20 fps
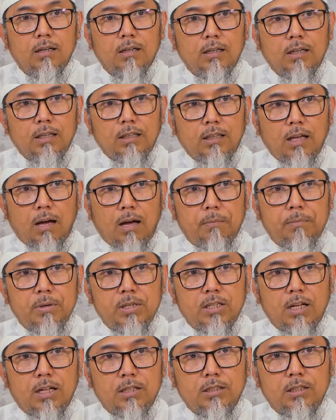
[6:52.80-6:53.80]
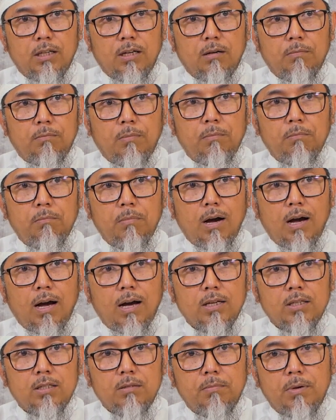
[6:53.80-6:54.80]
kita misalnya
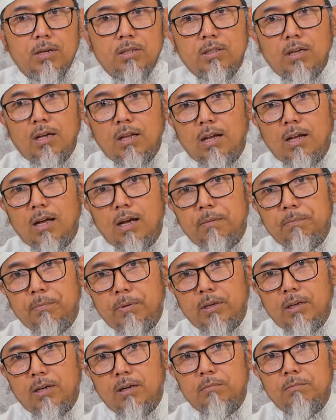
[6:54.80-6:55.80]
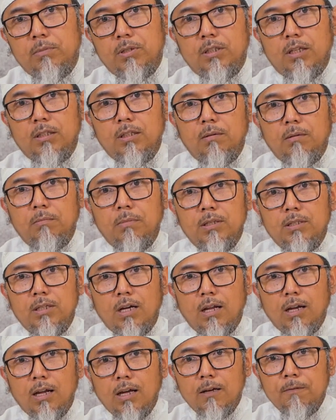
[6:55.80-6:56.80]
membahas masalah apa ya? Misalnya
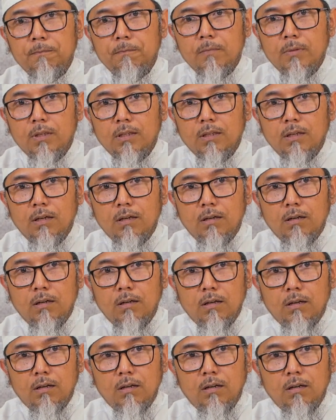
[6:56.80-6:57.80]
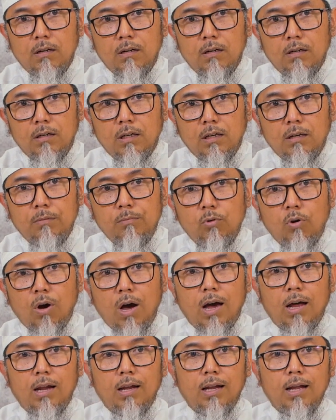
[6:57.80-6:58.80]
masalah uh, ilmu
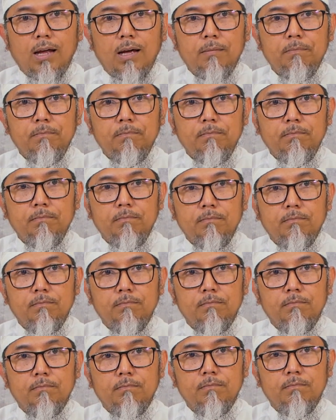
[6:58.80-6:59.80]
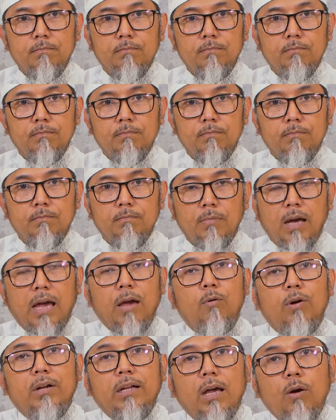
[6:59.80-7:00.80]
alam
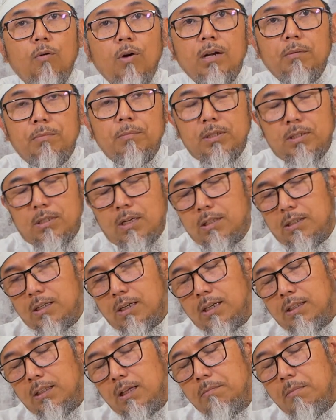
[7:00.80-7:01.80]
hewan-hewan misalnya. Kita